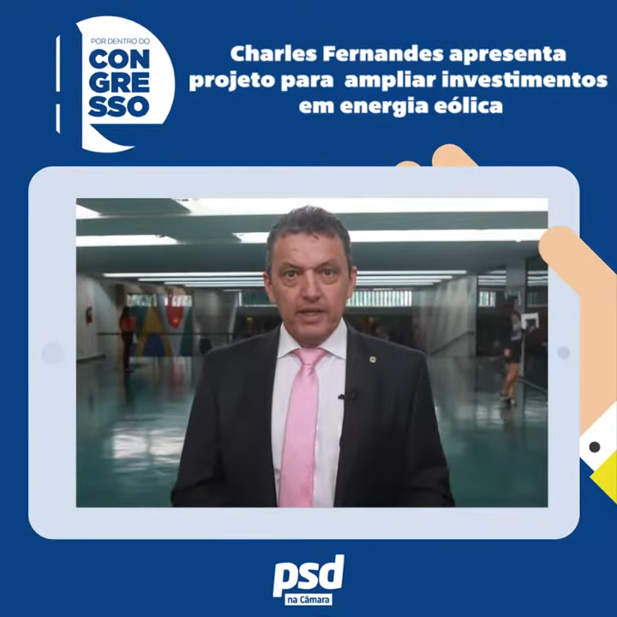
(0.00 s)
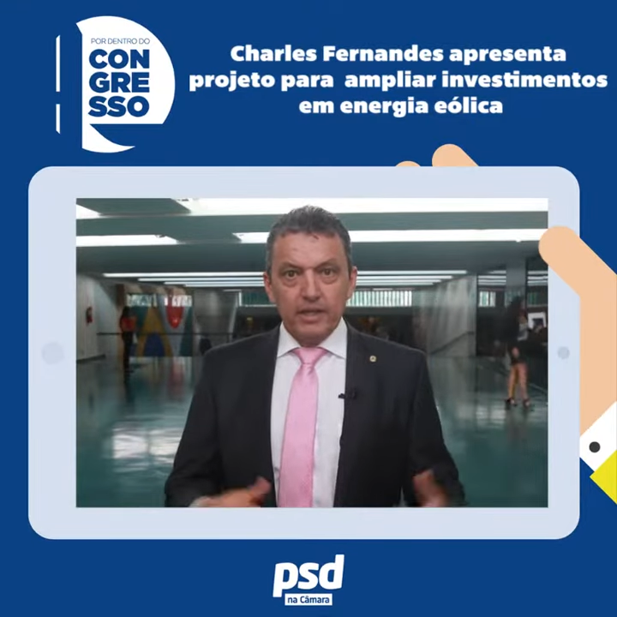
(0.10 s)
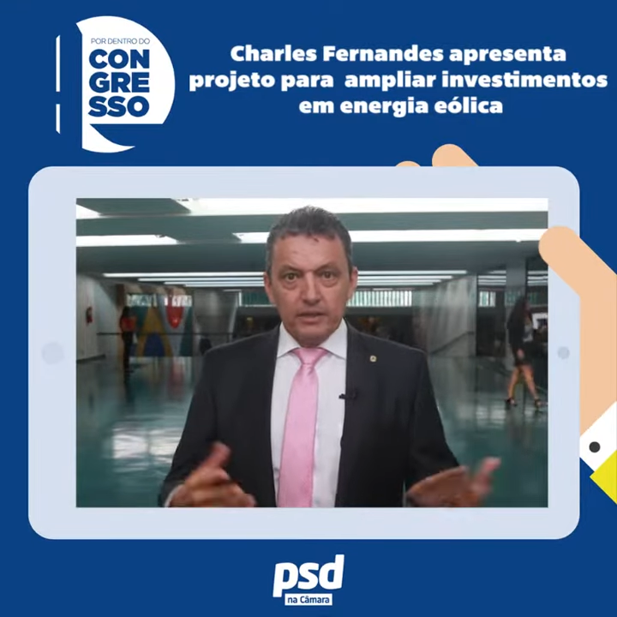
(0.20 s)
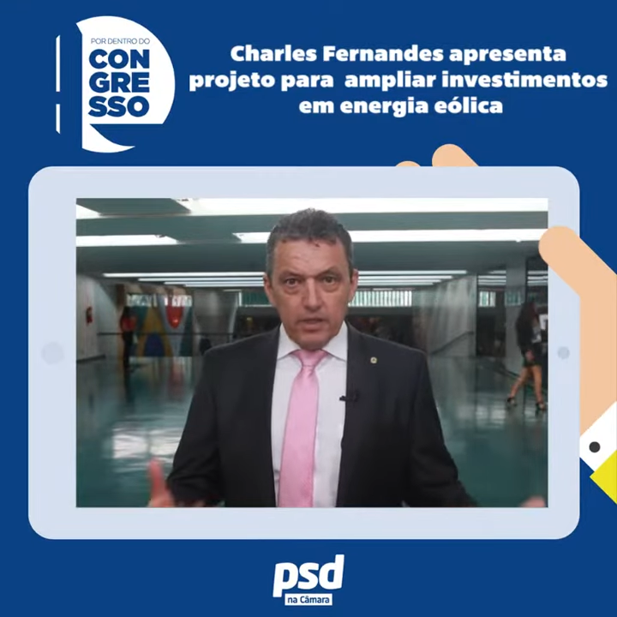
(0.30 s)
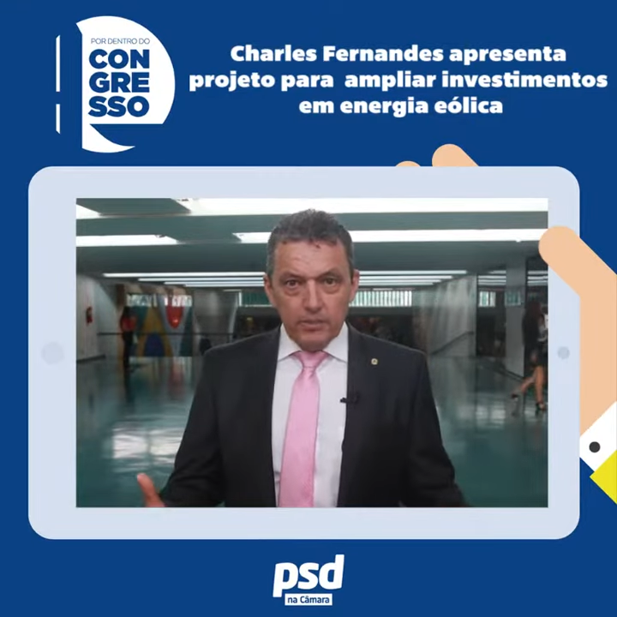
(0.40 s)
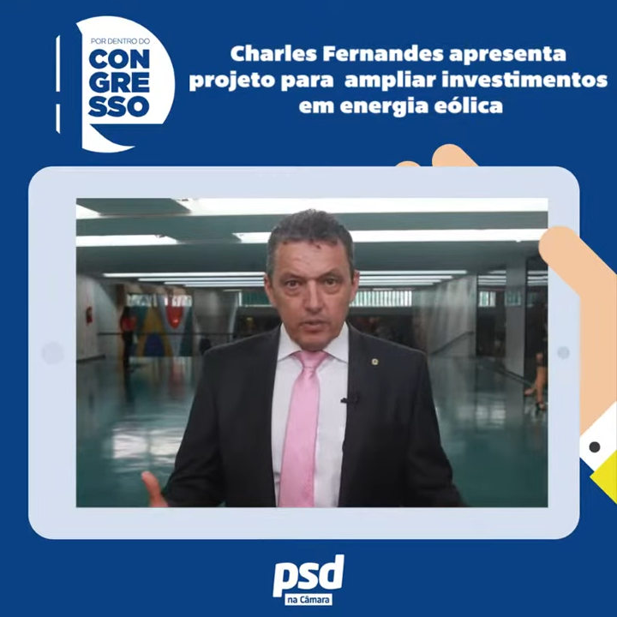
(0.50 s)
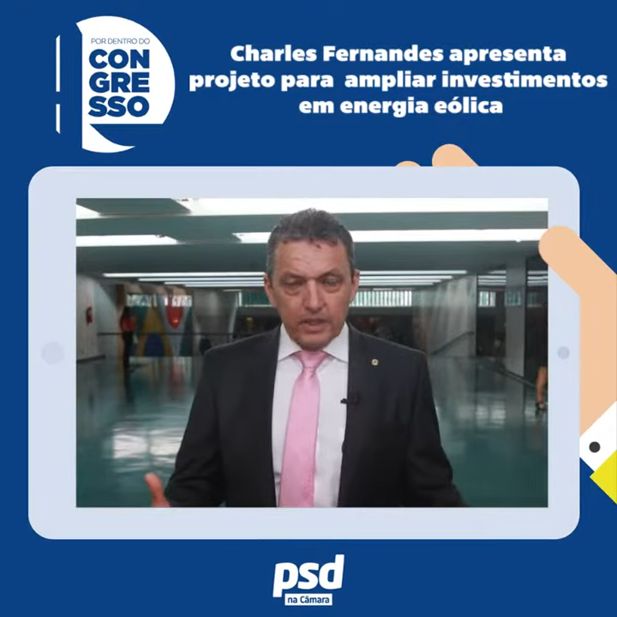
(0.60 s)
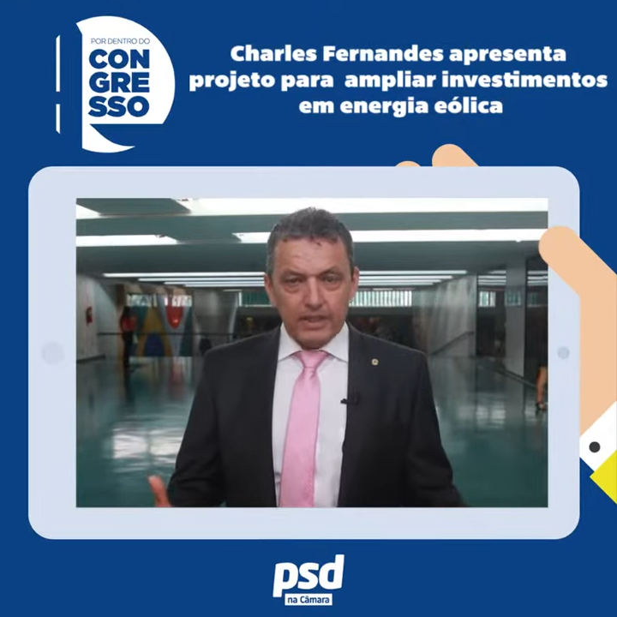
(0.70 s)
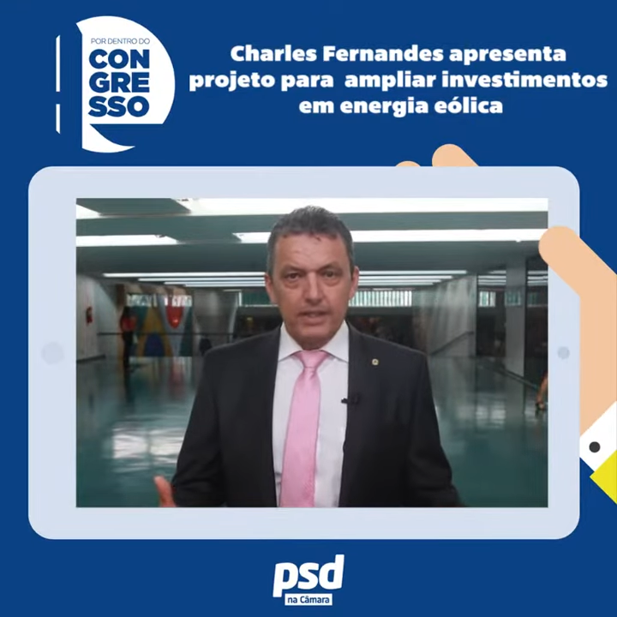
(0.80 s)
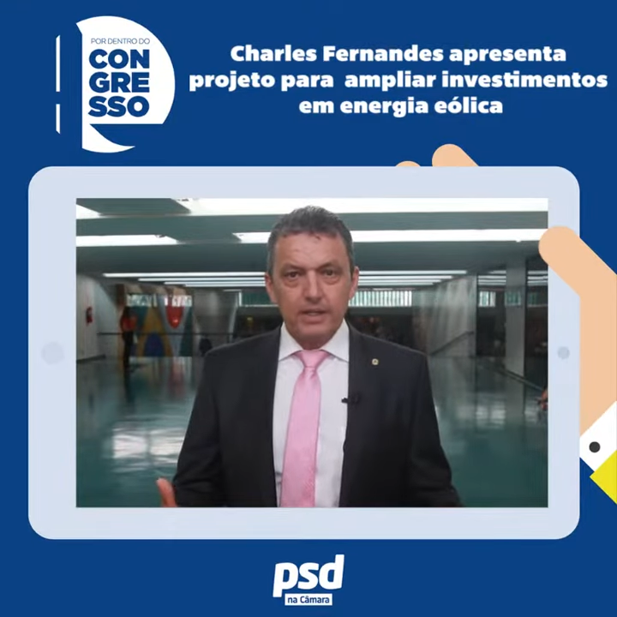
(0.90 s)
E temos
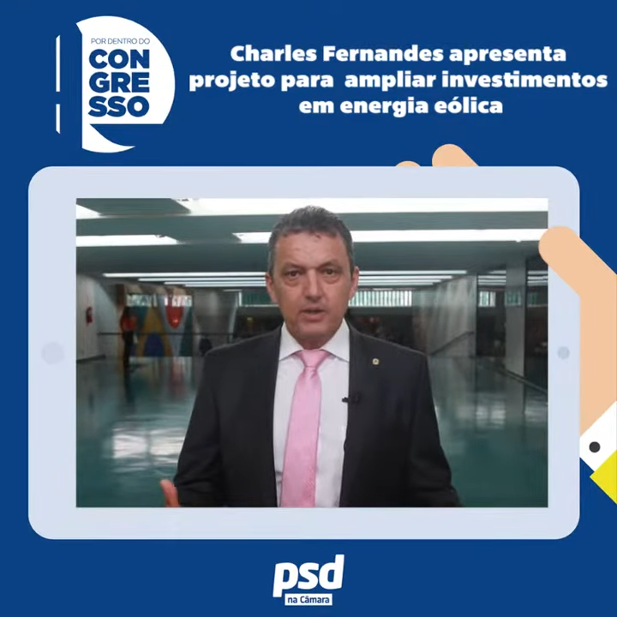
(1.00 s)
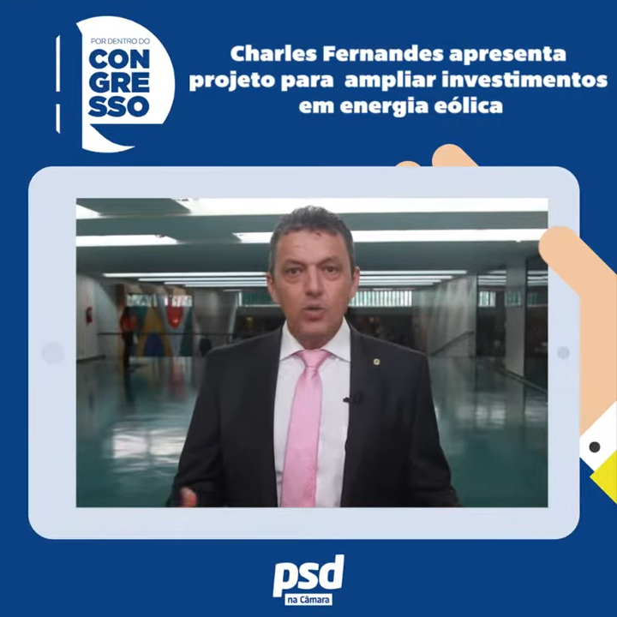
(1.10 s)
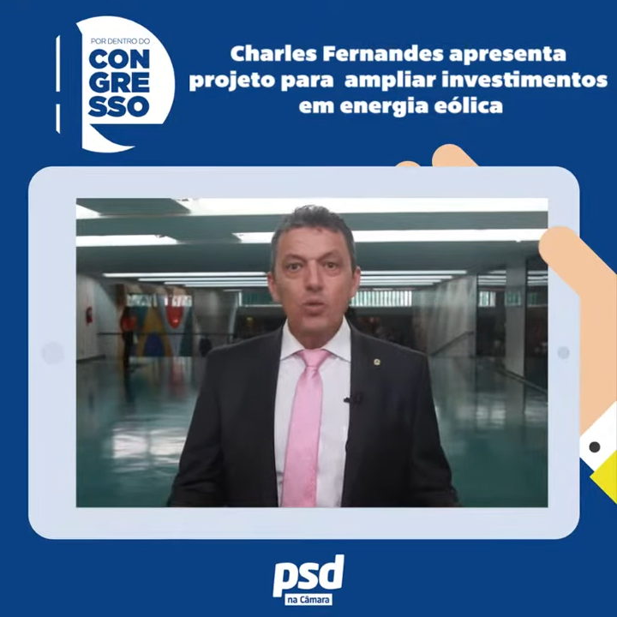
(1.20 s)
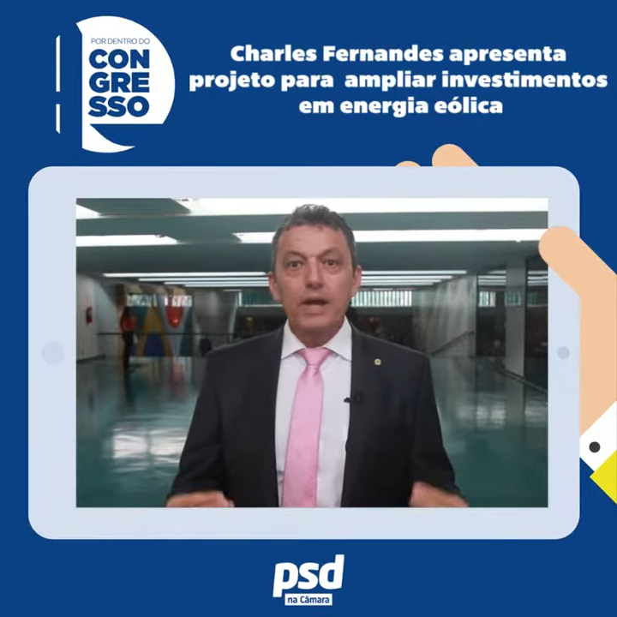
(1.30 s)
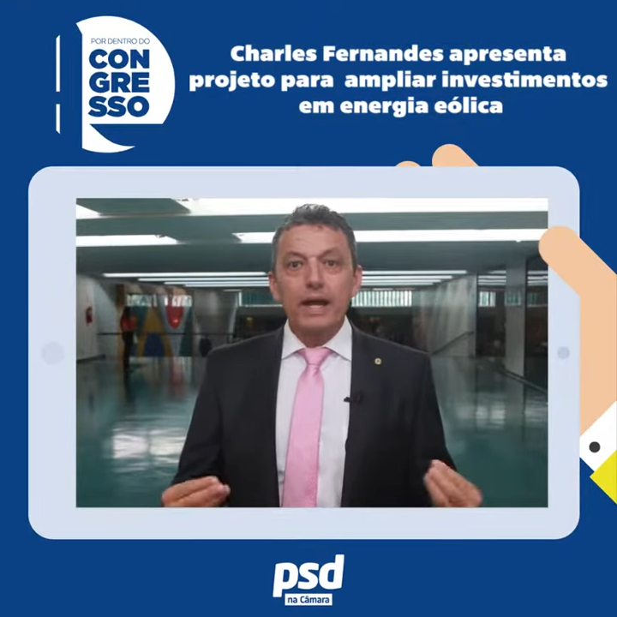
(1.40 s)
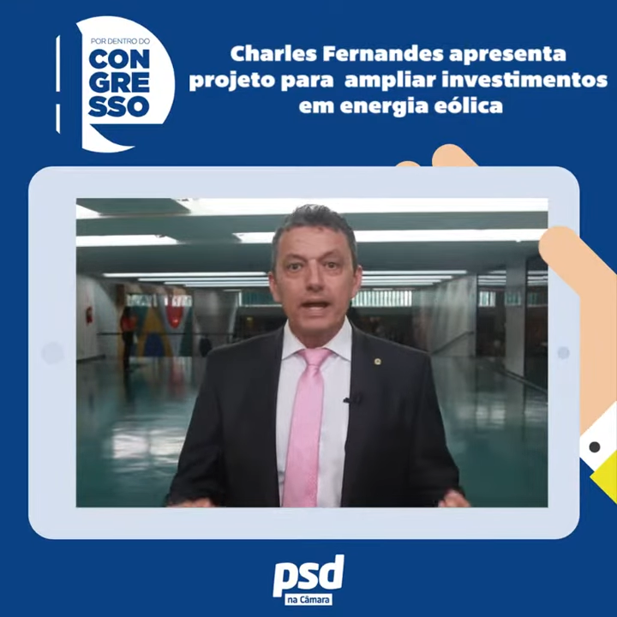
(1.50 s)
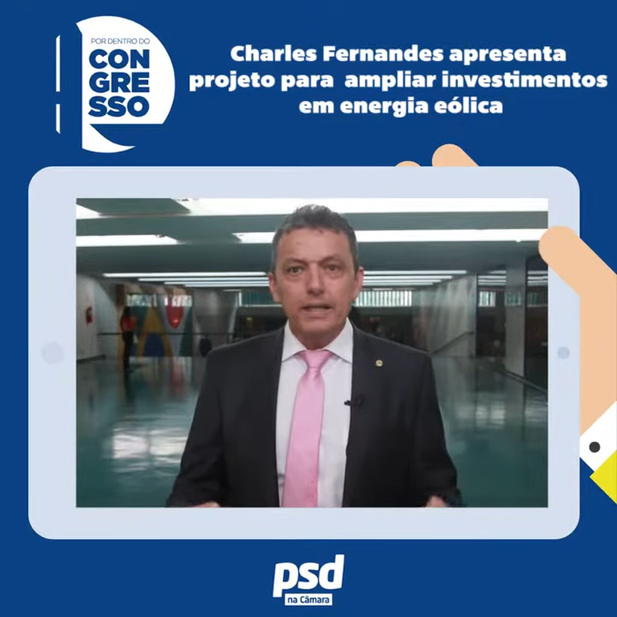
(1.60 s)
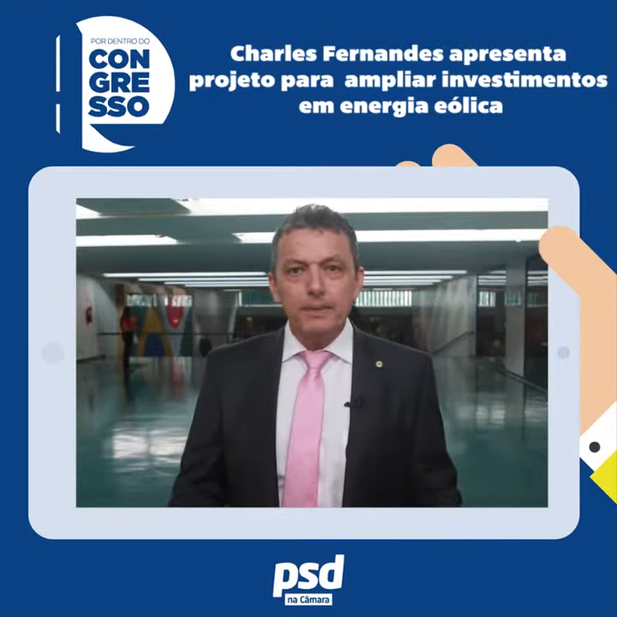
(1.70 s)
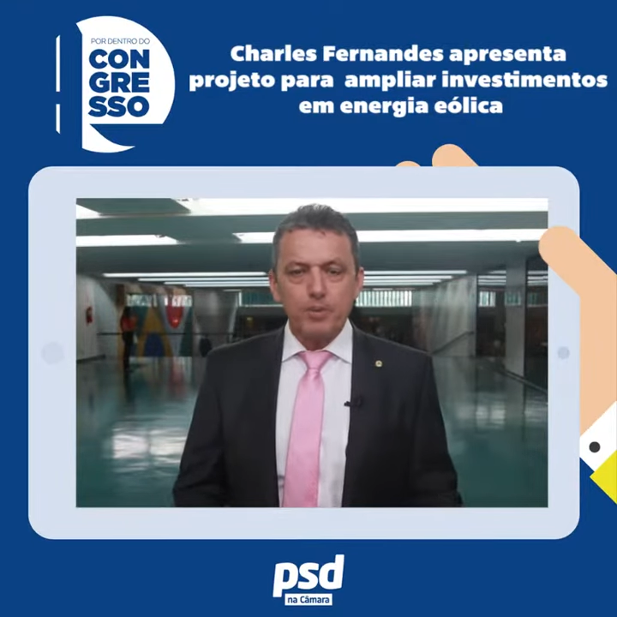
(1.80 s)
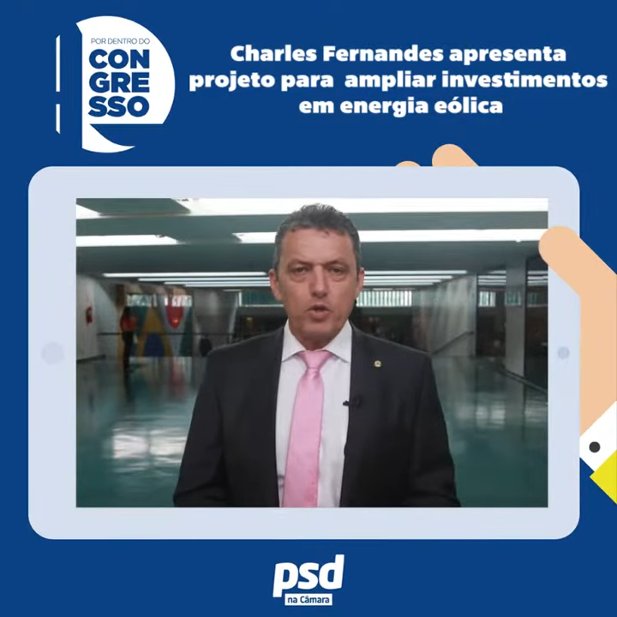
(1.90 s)
aqui um
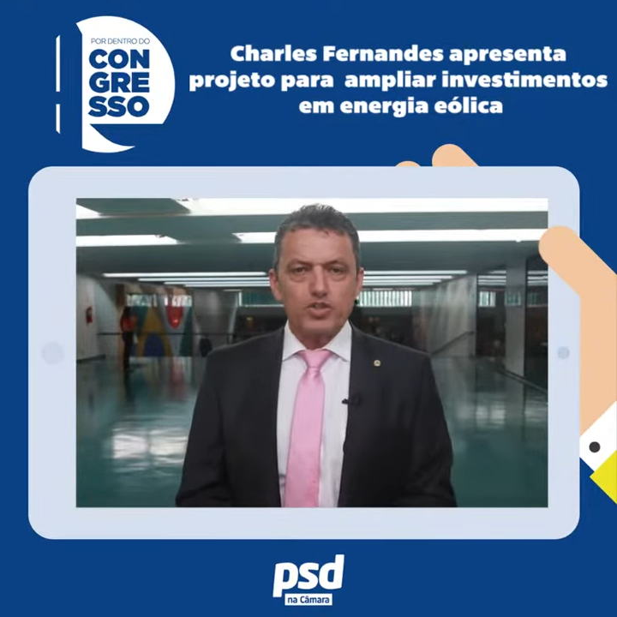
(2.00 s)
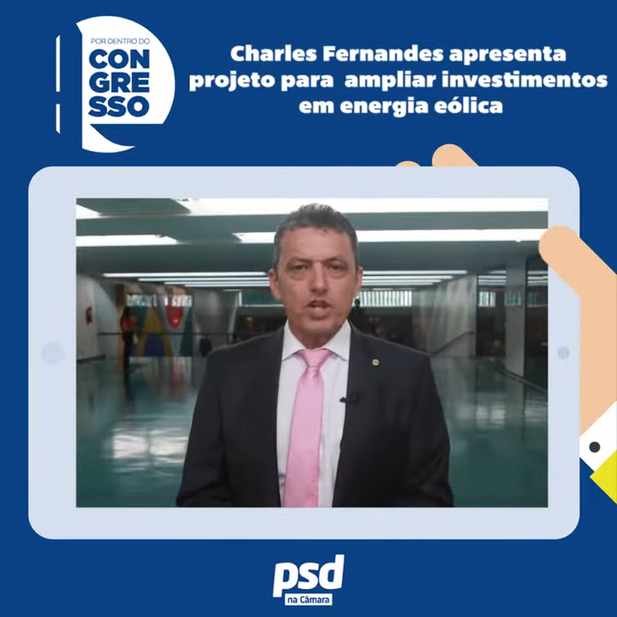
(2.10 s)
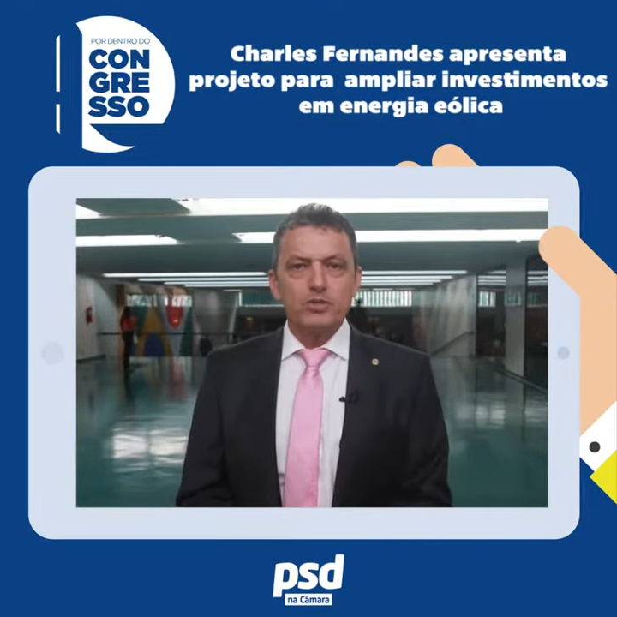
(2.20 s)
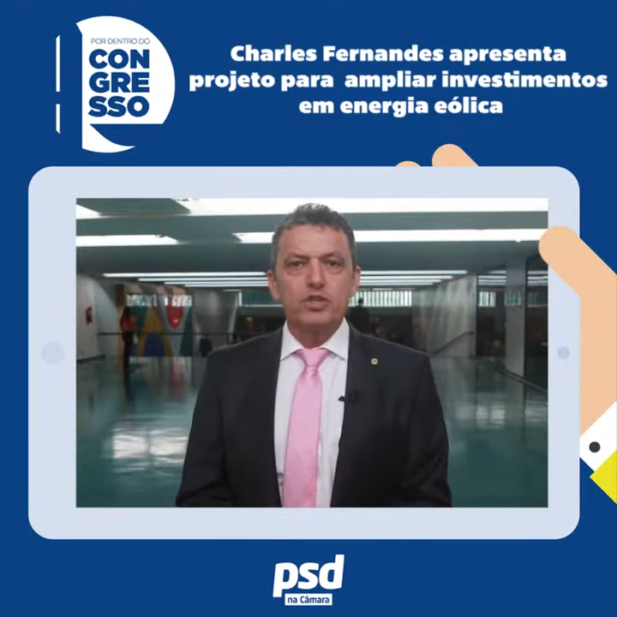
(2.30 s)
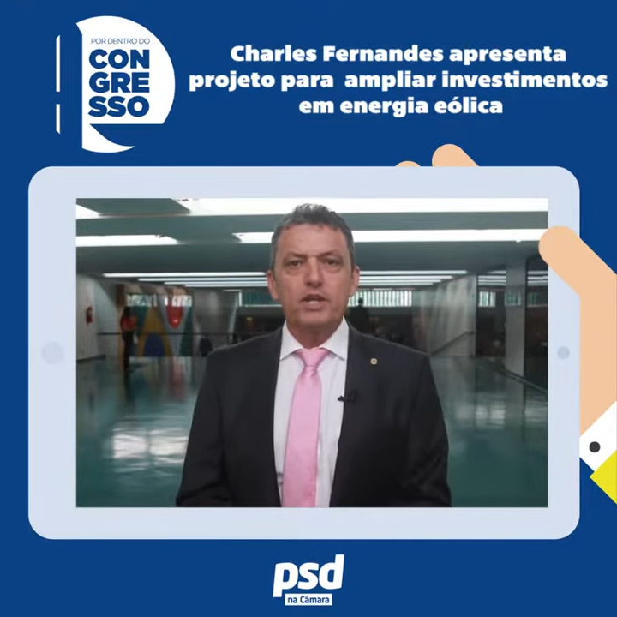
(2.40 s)
grande projeto de